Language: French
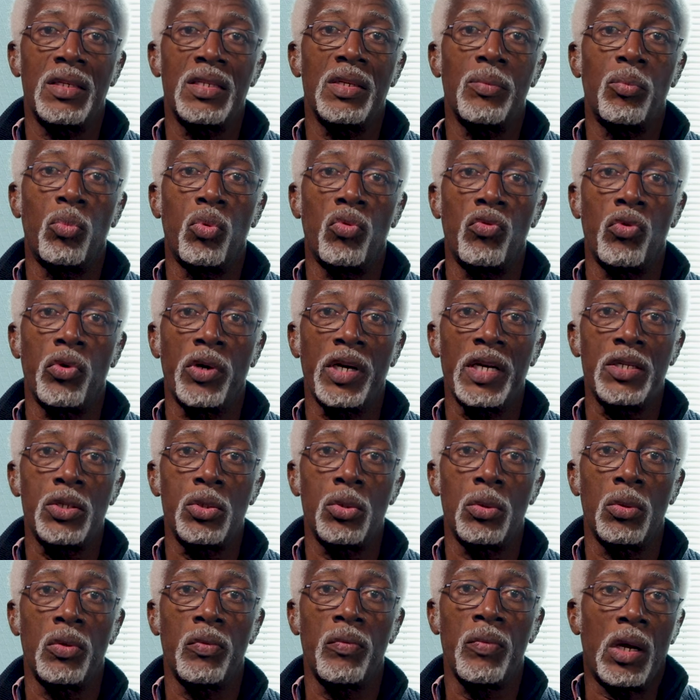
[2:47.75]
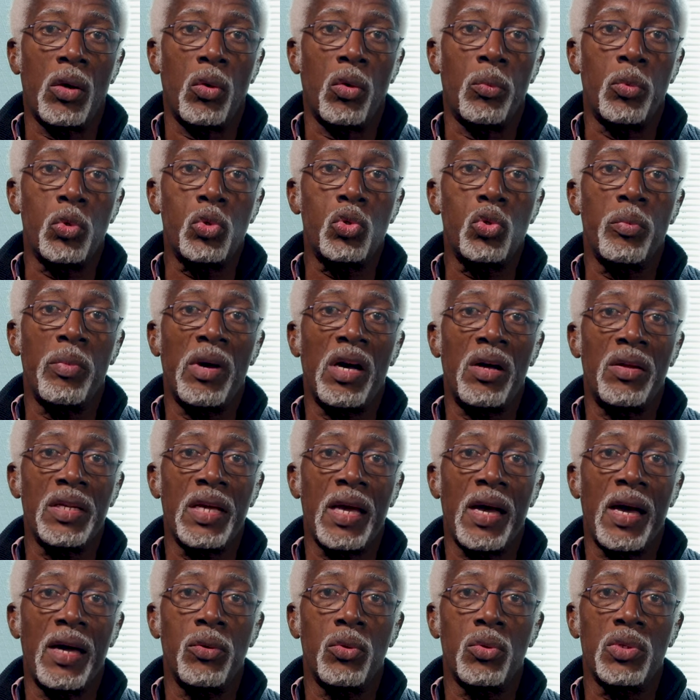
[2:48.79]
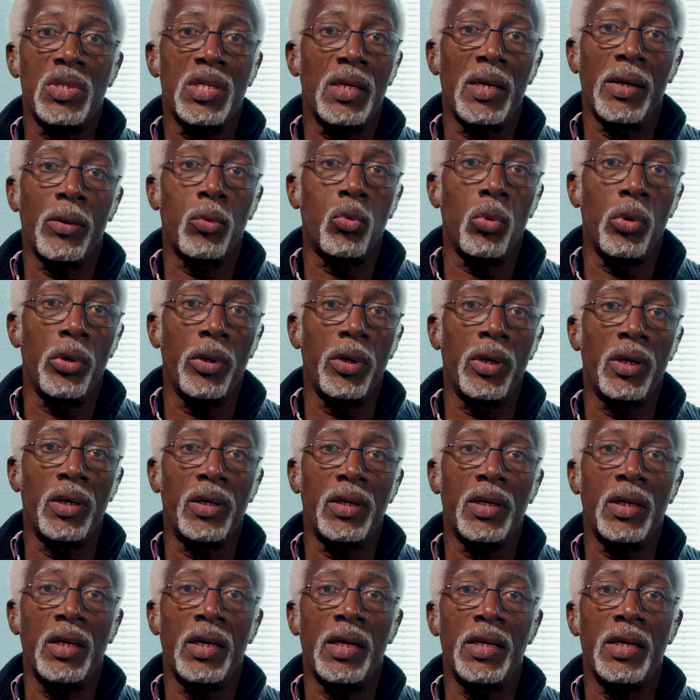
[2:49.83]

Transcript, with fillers: dans ses provocations. Alors, M. Barnier a annoncé la couleur.